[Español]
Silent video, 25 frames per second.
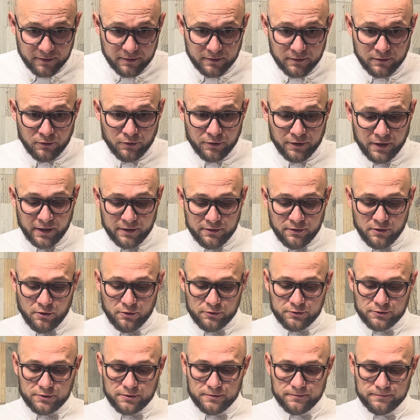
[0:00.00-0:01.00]
Gloria a
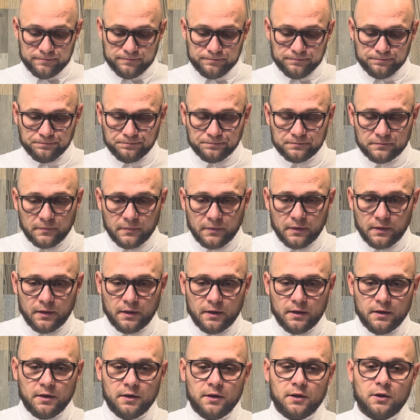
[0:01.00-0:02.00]
Dios.
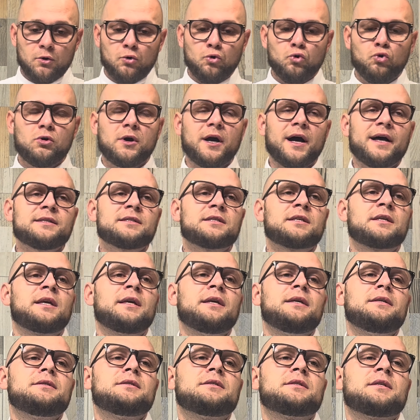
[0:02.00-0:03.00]
Lucas
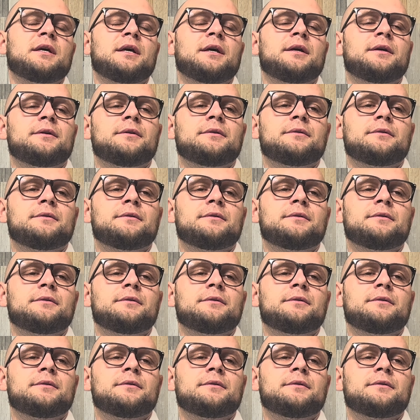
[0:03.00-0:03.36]
15.